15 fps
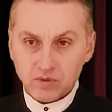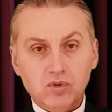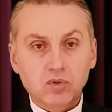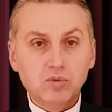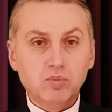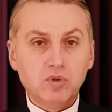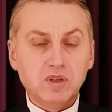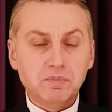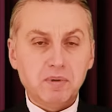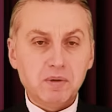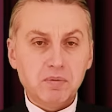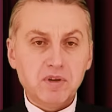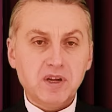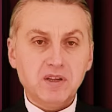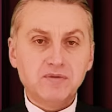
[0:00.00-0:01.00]
он будет
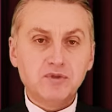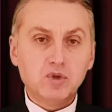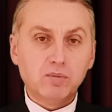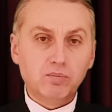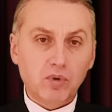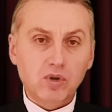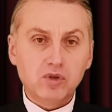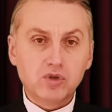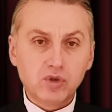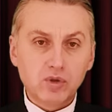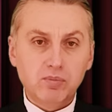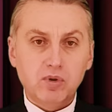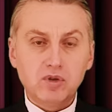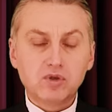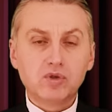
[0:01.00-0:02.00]
приобретать все большую
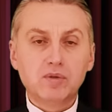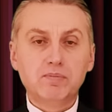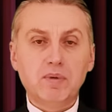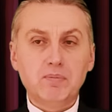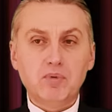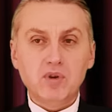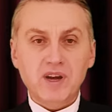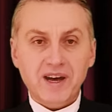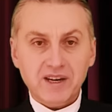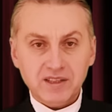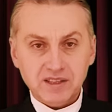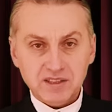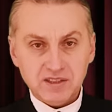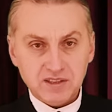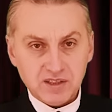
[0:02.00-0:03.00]
и большую
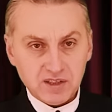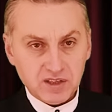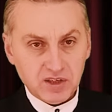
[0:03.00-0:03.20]
популярность,